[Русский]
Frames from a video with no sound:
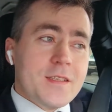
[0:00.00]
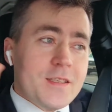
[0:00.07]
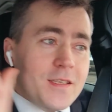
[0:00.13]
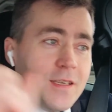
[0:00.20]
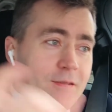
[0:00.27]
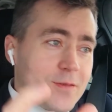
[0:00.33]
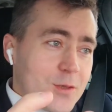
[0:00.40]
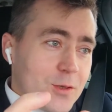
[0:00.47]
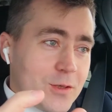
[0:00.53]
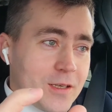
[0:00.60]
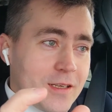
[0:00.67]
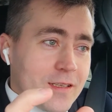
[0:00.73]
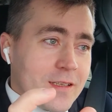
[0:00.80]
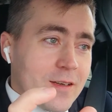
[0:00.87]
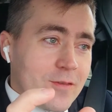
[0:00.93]
не в зоне
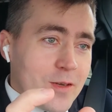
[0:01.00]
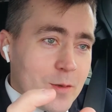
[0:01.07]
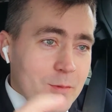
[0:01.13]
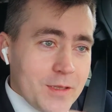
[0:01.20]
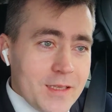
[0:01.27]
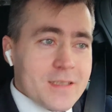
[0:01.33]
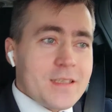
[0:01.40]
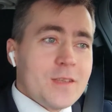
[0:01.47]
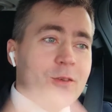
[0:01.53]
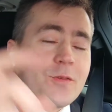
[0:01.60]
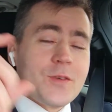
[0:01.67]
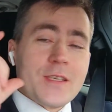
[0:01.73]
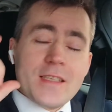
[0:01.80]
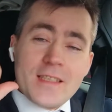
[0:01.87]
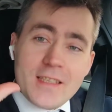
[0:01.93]
кратковременной
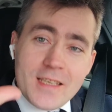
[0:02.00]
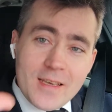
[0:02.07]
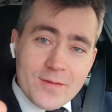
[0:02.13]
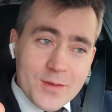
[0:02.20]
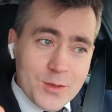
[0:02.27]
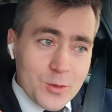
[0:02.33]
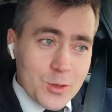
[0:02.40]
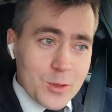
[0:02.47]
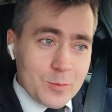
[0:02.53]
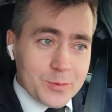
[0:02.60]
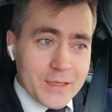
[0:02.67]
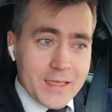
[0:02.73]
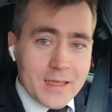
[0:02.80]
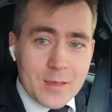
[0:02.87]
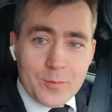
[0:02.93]
остановки, не в зоне
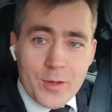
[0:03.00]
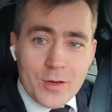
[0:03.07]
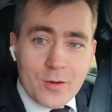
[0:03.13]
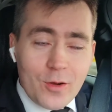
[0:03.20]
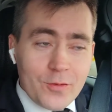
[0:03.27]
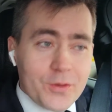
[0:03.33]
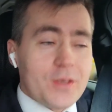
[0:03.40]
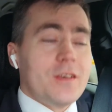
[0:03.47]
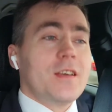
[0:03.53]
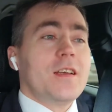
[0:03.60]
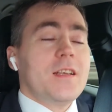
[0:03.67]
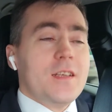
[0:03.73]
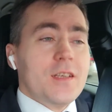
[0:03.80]
платной парковки,